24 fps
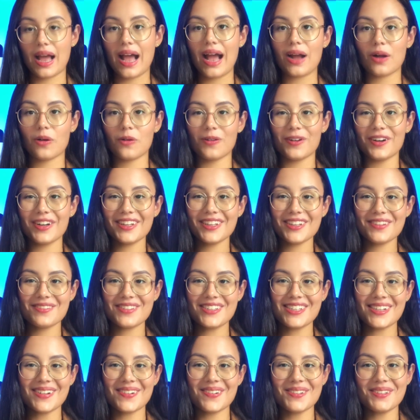Agora que
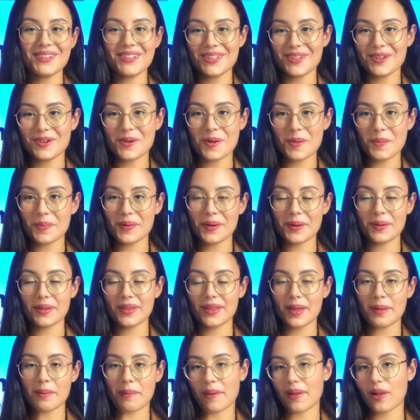você conseguiu
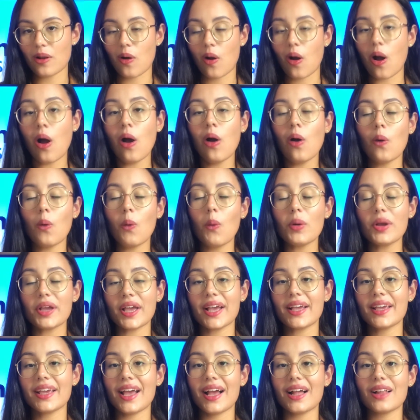compreender melhor o
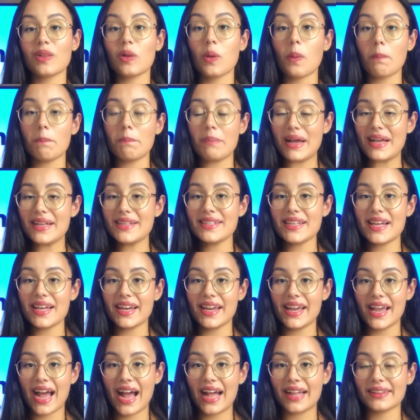que é a alopecia
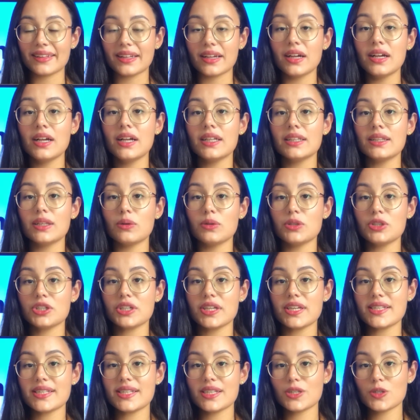areata, não
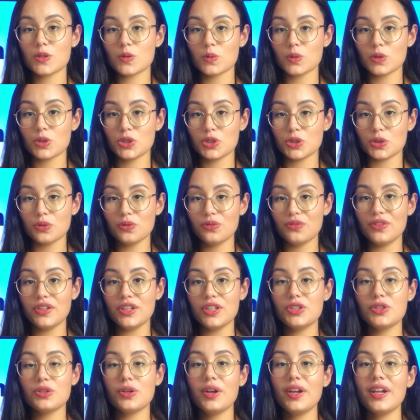esqueça de curtir o
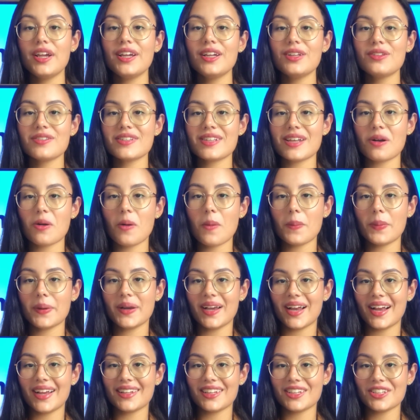vídeo e nos
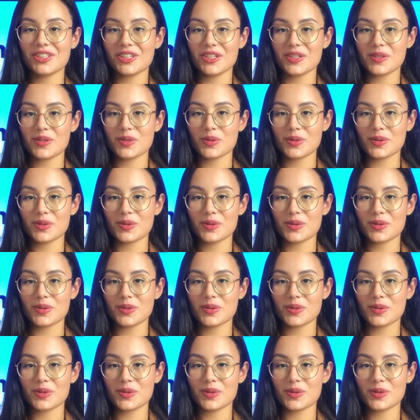acompanhar nas redes